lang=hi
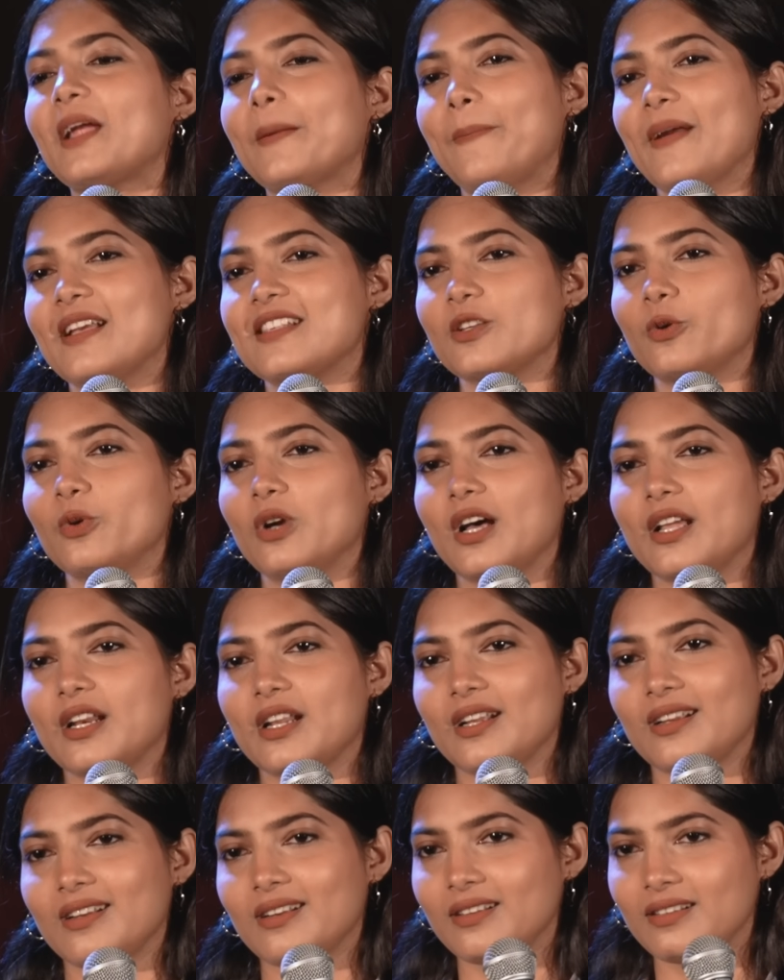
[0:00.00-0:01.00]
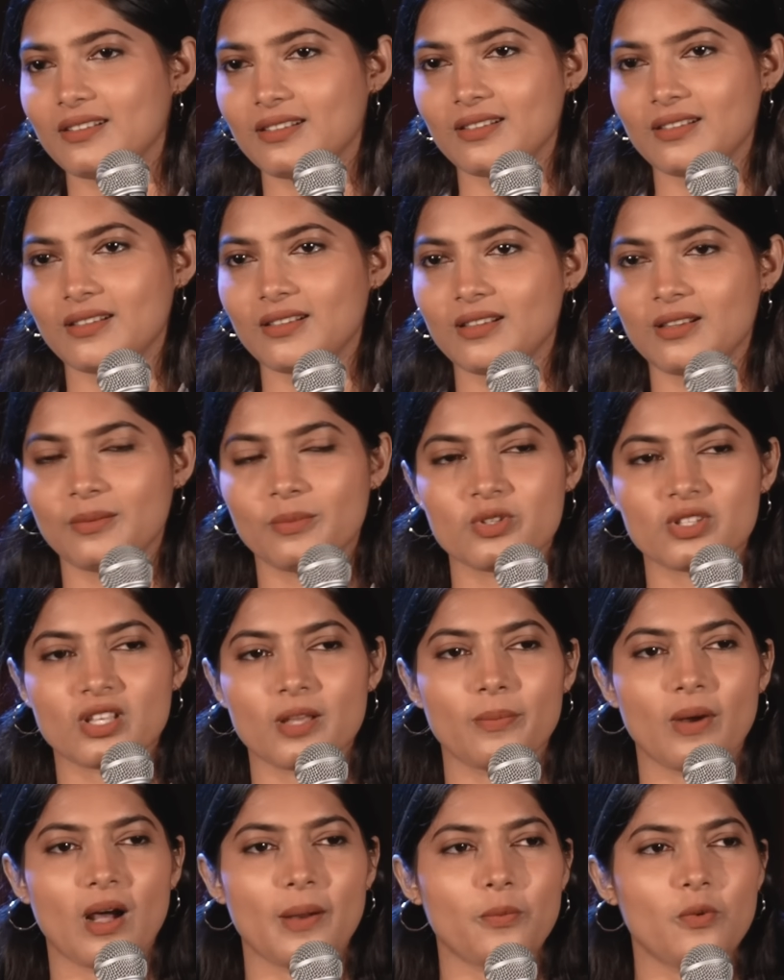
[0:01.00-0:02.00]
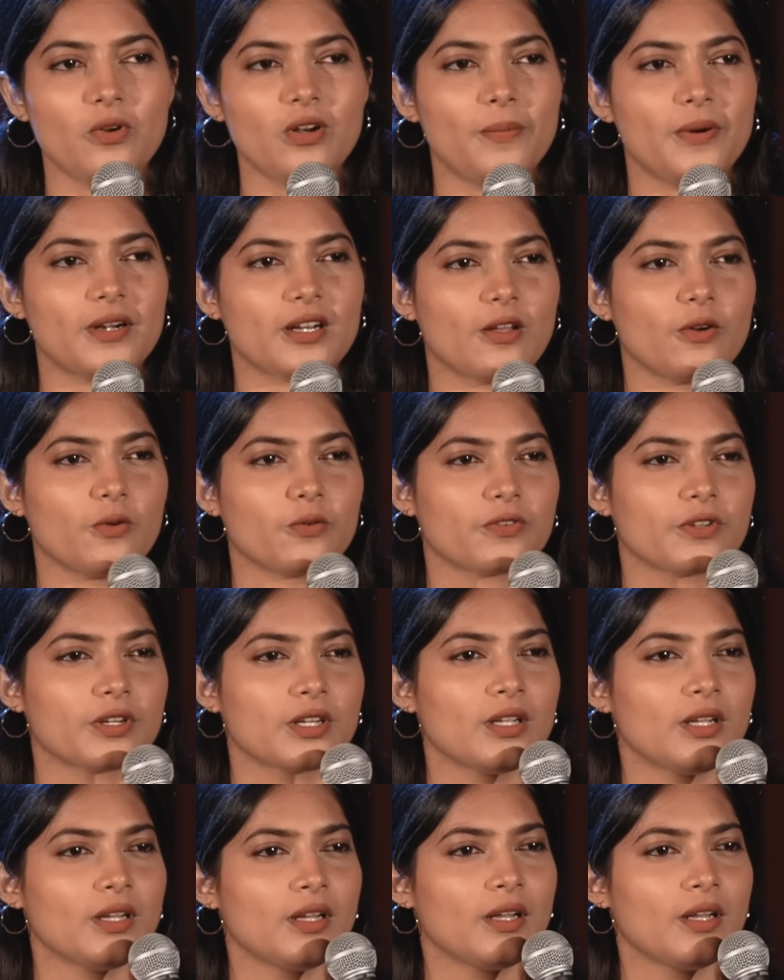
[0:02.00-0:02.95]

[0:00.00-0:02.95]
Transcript: के पैसे उड़ा रहा है मैं उसके बाप को ना पटा लूँ फिर